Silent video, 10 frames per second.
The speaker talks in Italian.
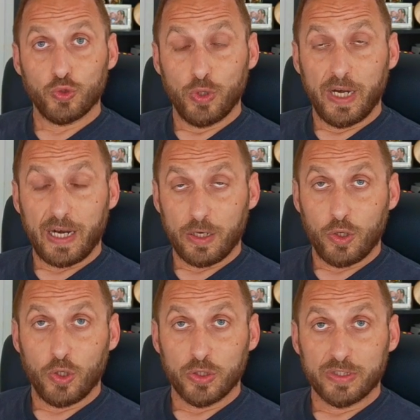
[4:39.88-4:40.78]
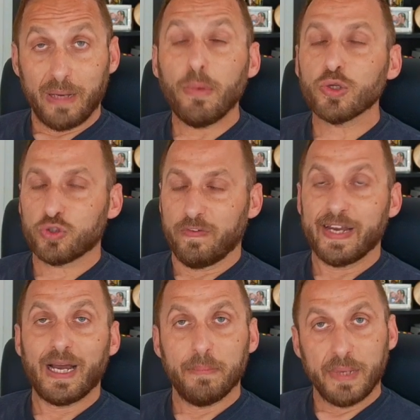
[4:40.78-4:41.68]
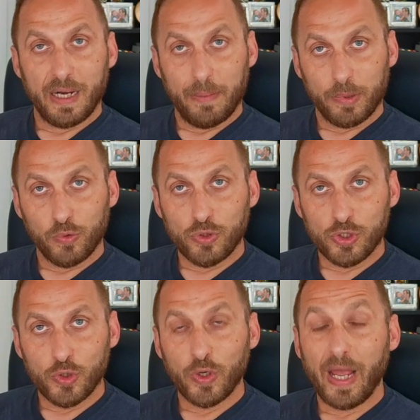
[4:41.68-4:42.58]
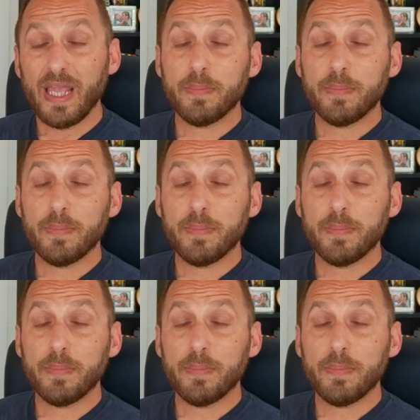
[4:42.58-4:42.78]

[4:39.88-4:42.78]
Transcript: sono in raccolta, molto variabile la produzione,